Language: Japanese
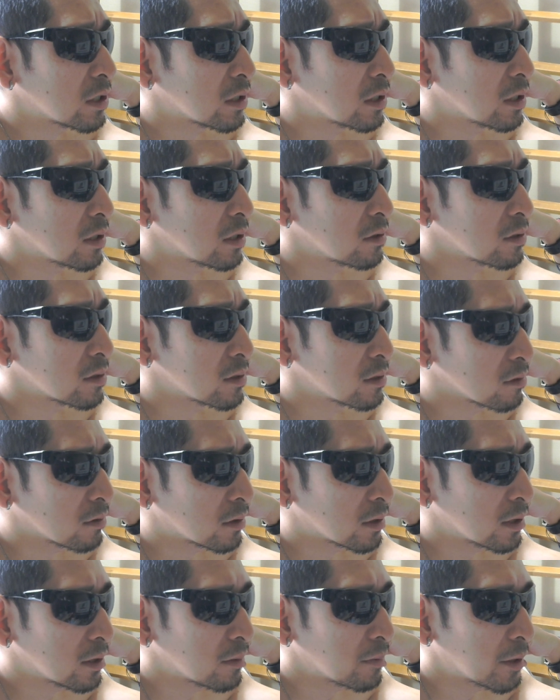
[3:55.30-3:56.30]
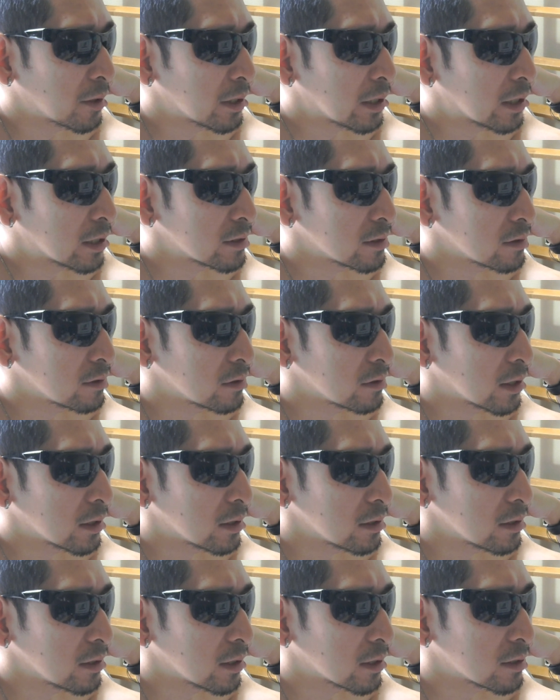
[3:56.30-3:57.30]
ガー系のやつとかね、まあ安くや、
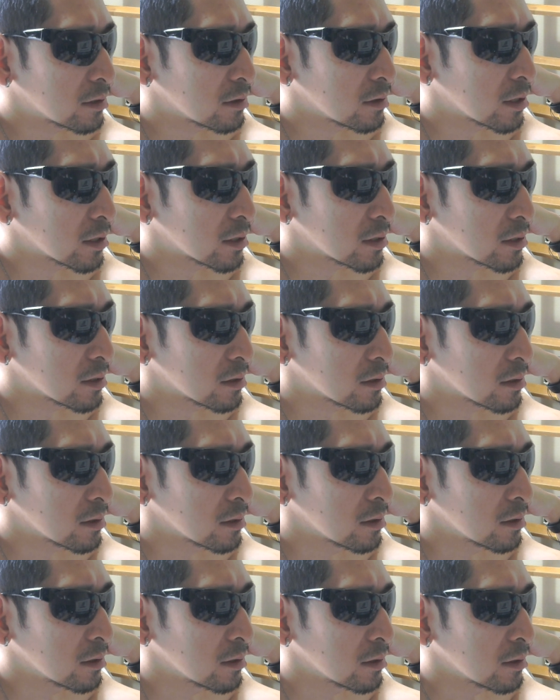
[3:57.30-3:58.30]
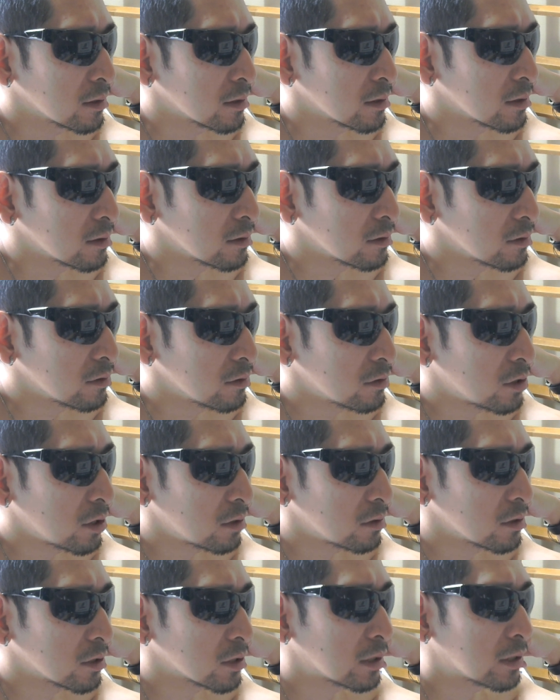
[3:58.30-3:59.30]
安いやつ売っ
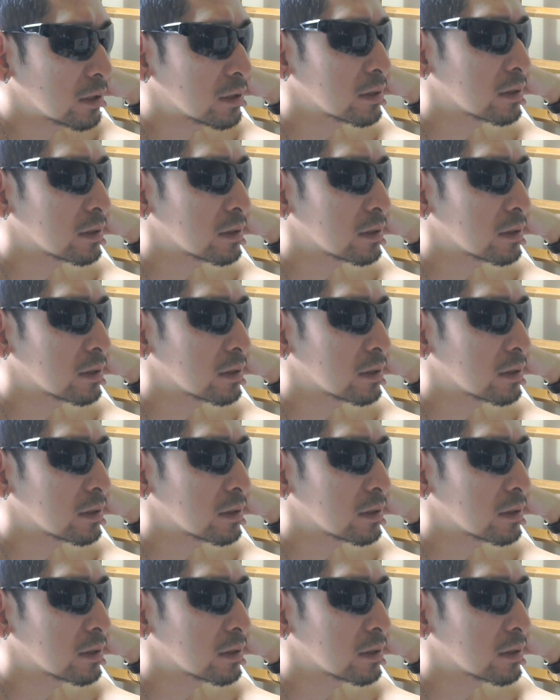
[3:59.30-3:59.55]
てるじゃないで